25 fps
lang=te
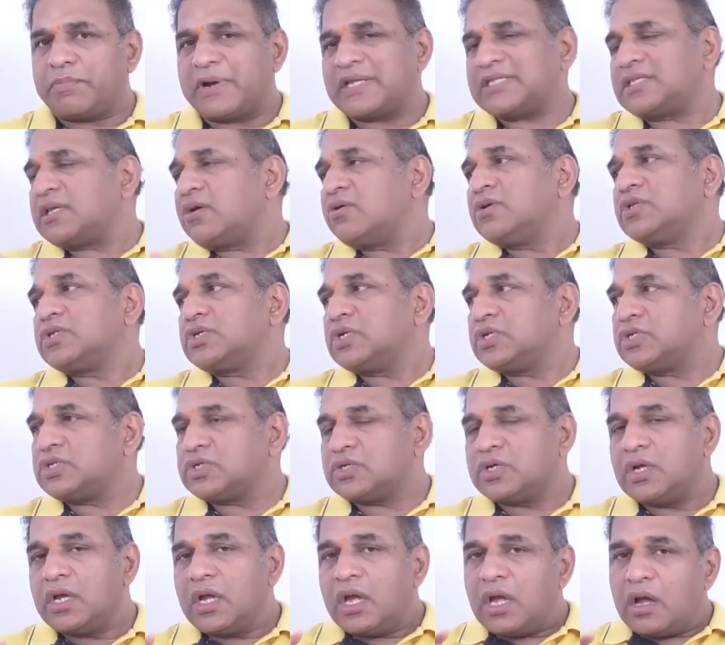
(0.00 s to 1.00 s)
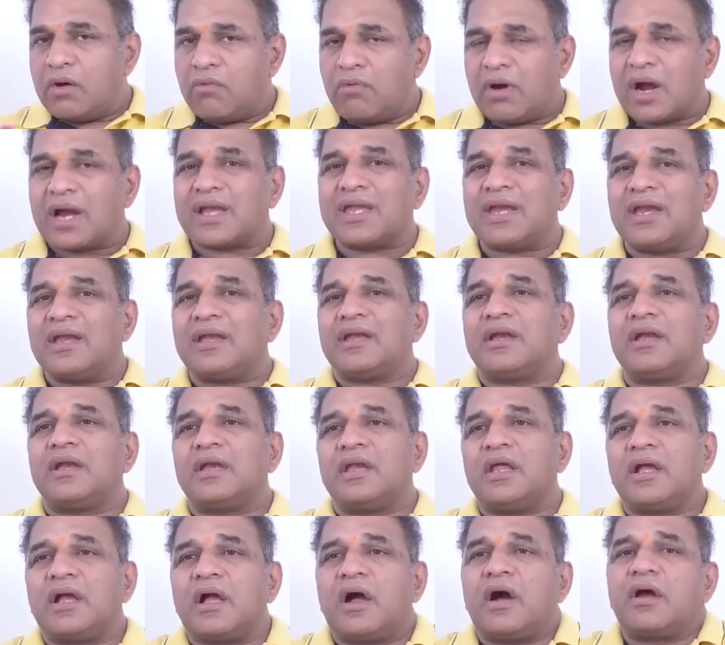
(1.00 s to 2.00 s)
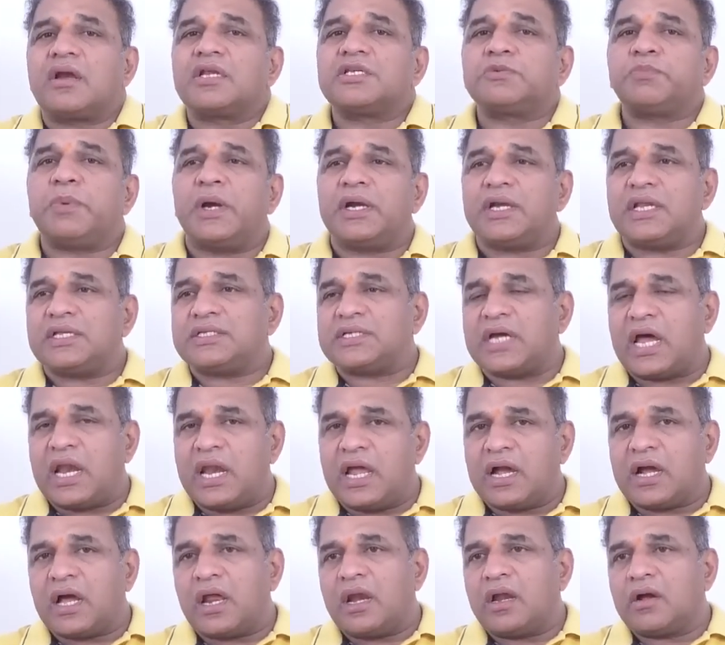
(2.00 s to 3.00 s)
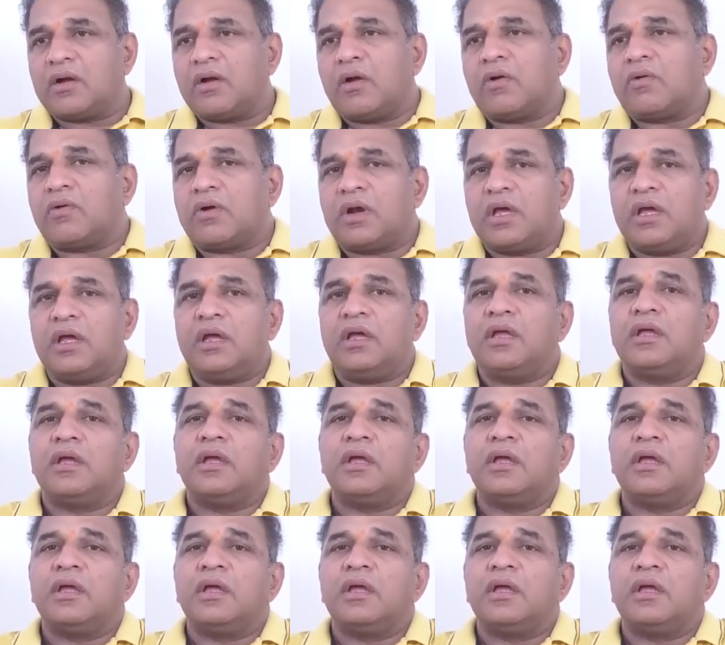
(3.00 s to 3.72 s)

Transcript: ప్రస్తావించవచ్చు ఒకటి ఏంటంటే కాంగ్రెస్ పార్టీ చాలా కాలంగా కూడా